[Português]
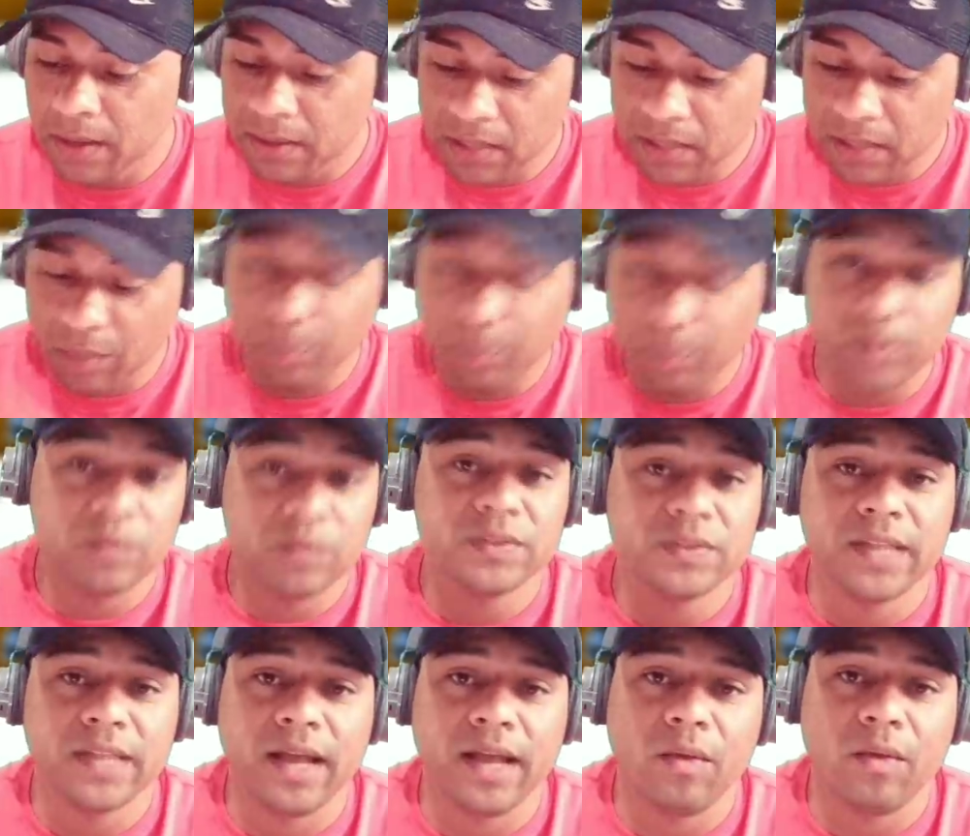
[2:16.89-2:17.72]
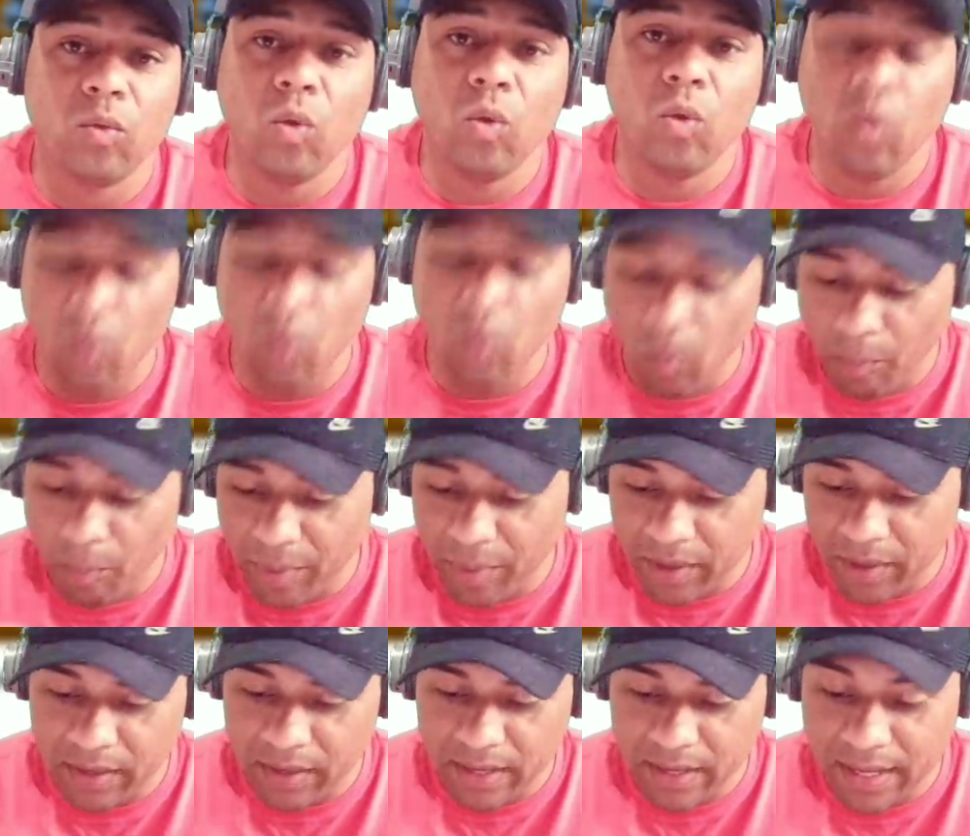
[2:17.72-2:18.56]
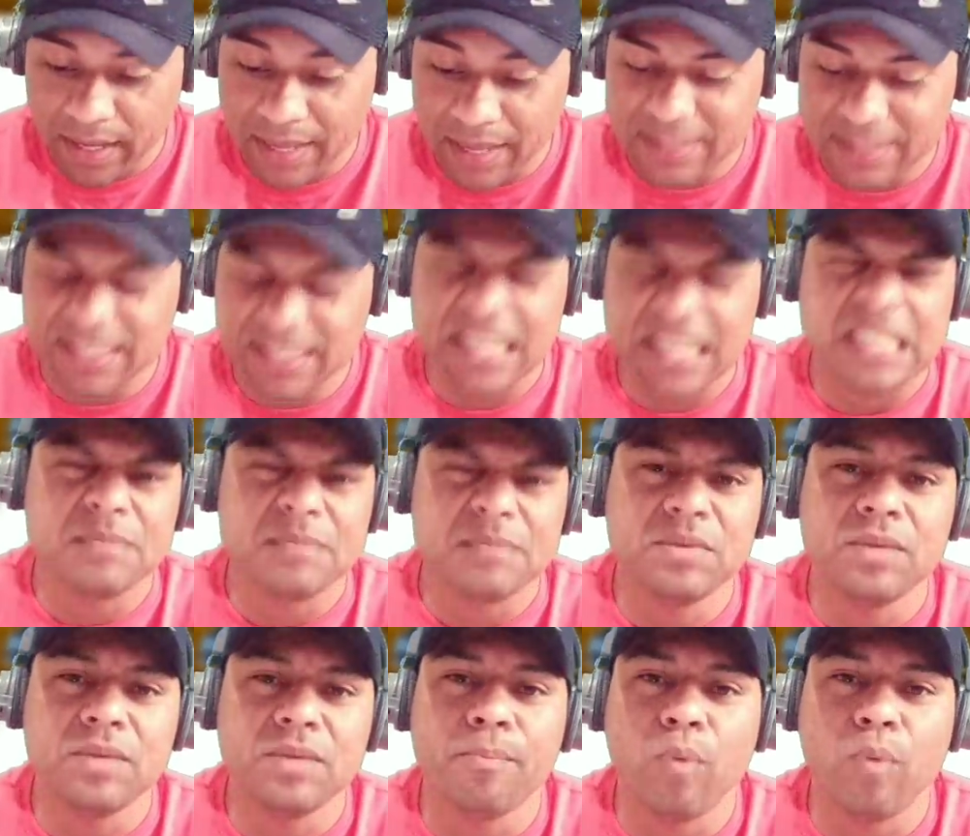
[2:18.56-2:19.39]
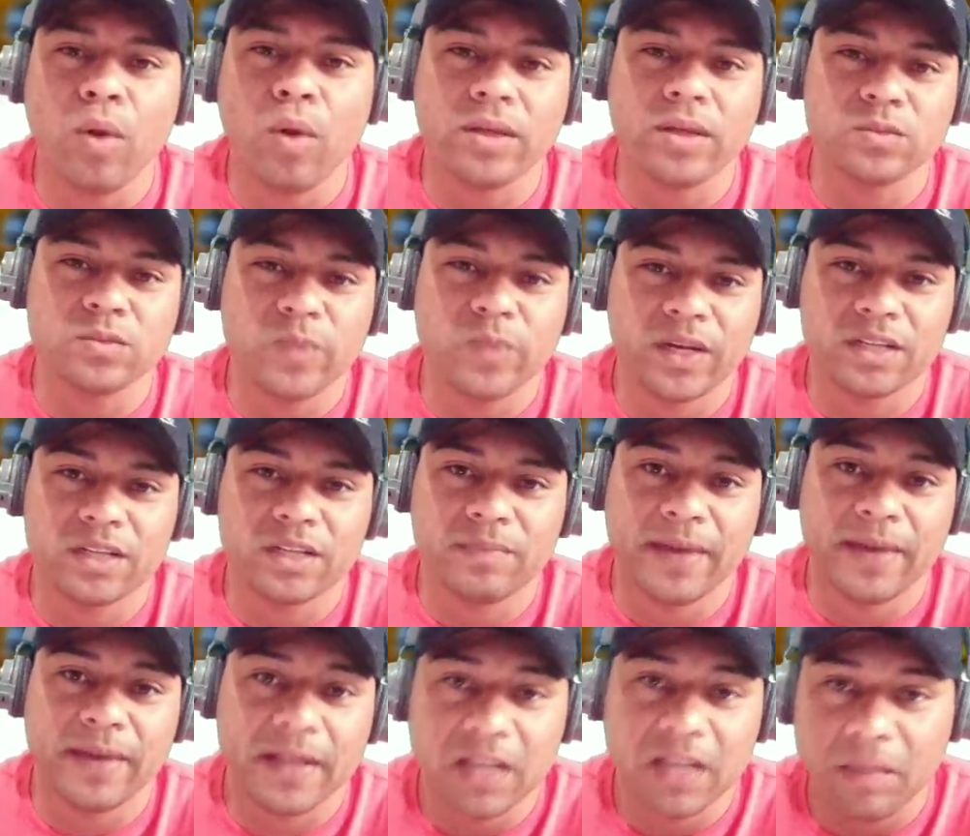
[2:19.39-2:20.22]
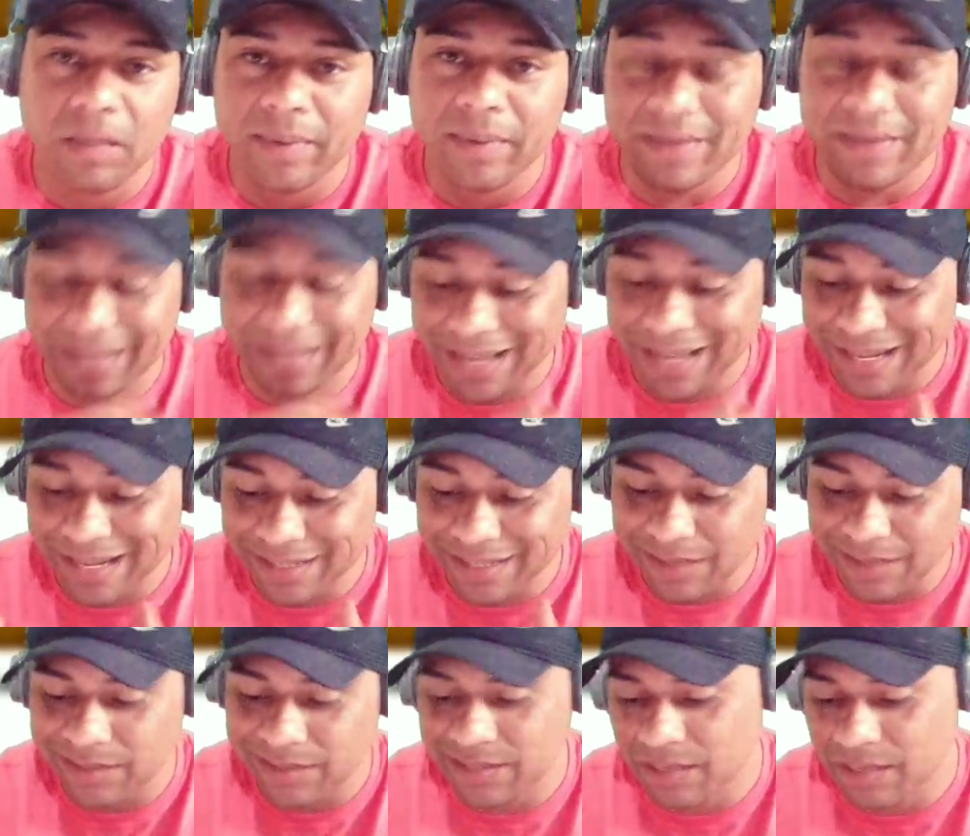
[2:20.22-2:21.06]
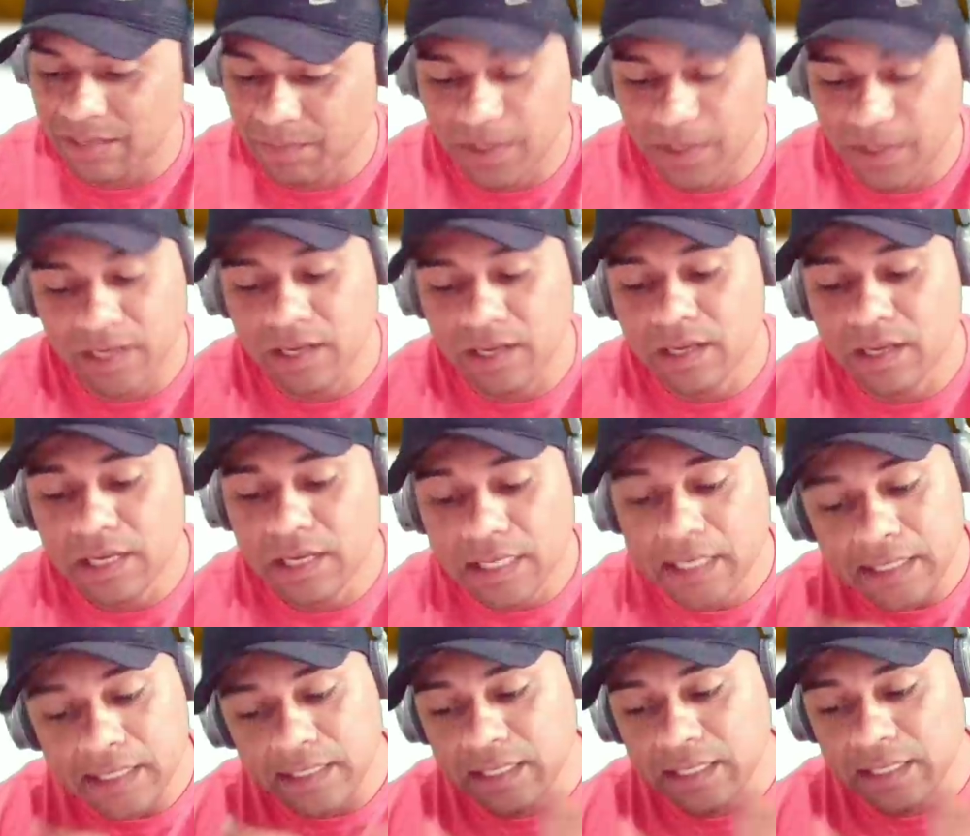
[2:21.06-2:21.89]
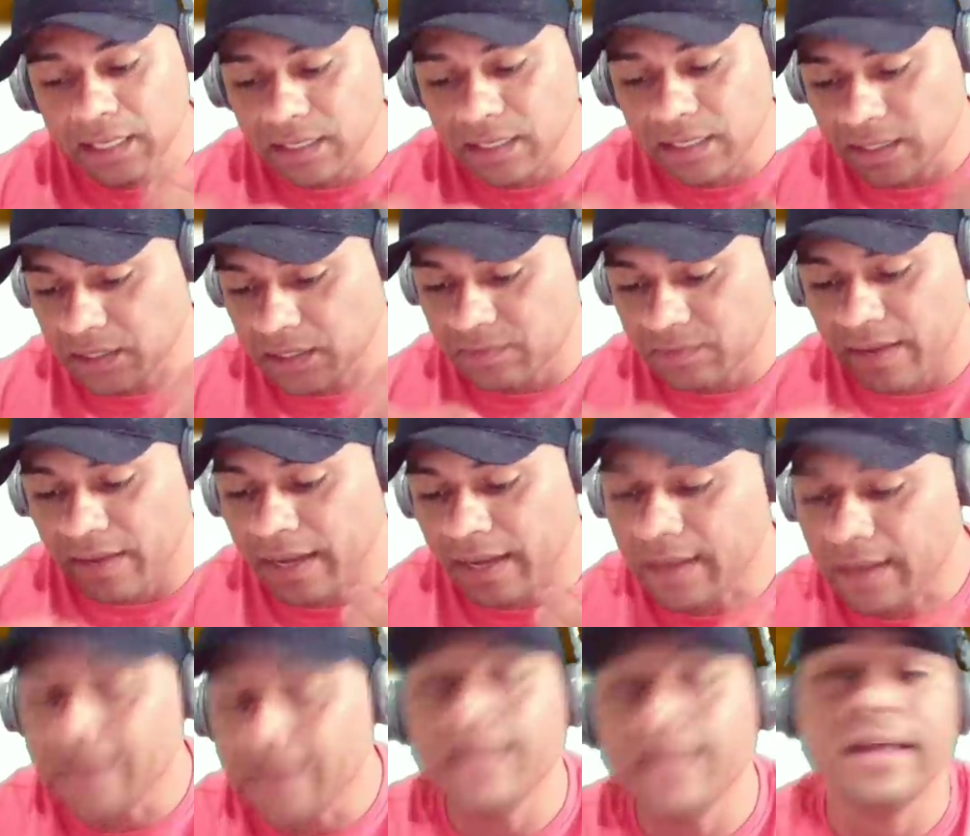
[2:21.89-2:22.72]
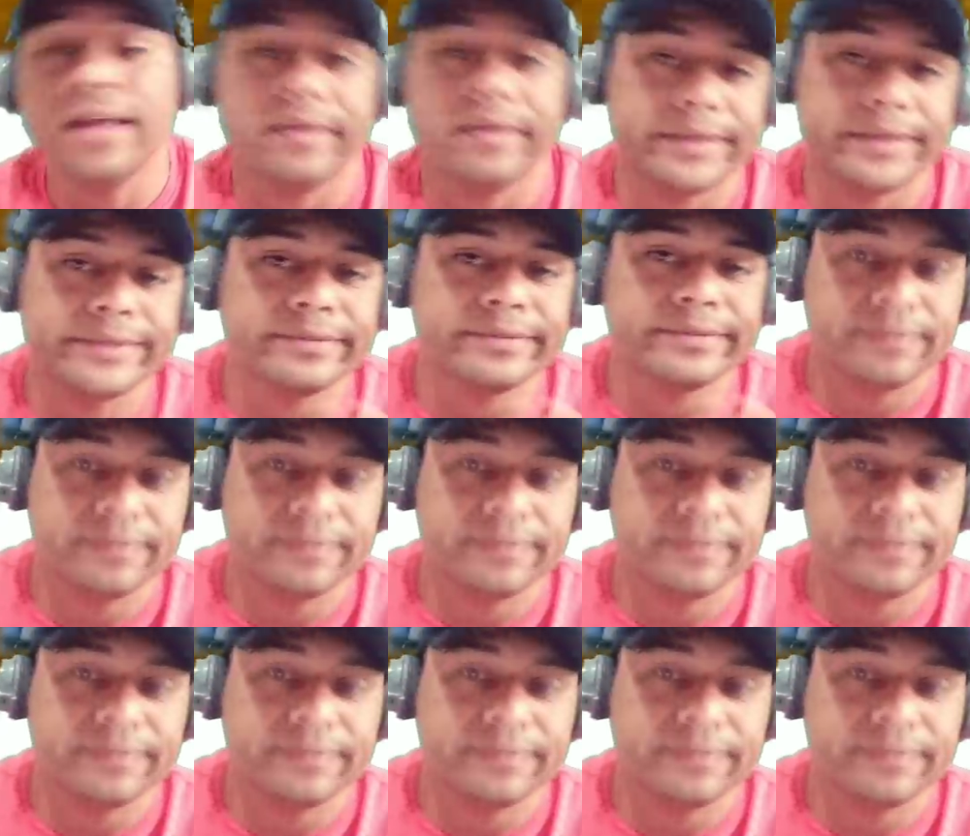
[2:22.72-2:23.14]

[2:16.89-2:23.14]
Depois eu vou estar tá comprando aquelas 6 mil e poucas moedas My Club ainda essa semana, em que a gente vai, né,